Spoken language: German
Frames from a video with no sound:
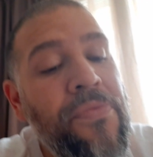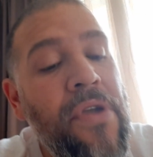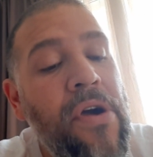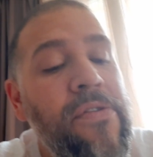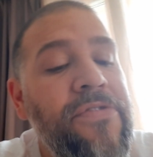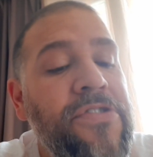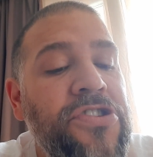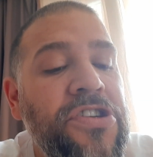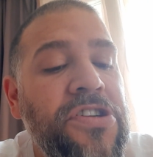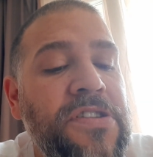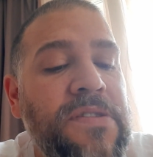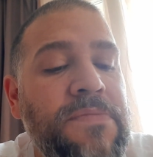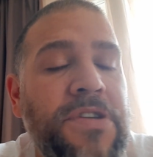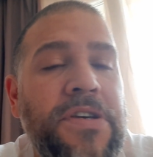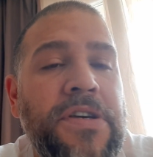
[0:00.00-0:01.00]
Daraufhin schickte
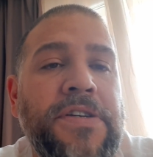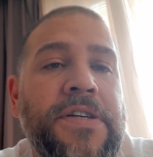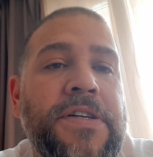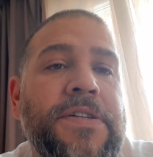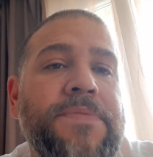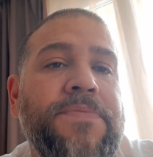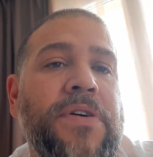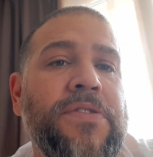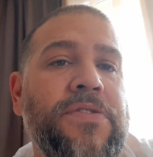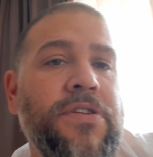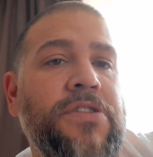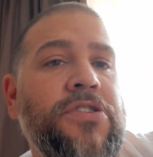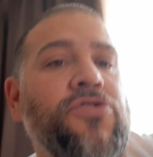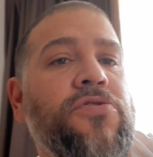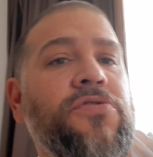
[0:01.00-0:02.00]
sie mir ihre, also
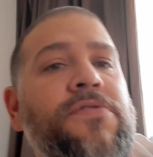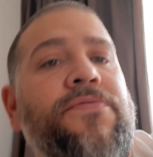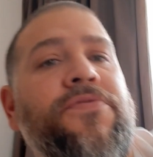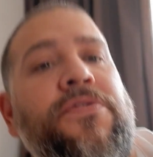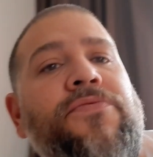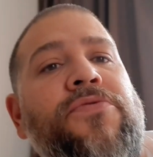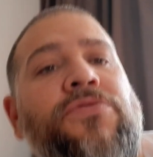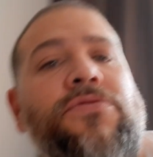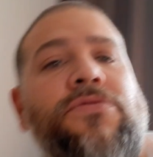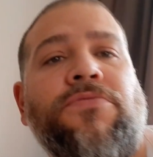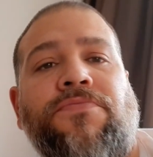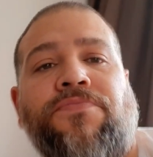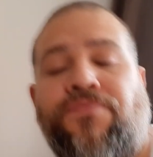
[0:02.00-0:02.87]
dann die Schlüssel für die Wohnung.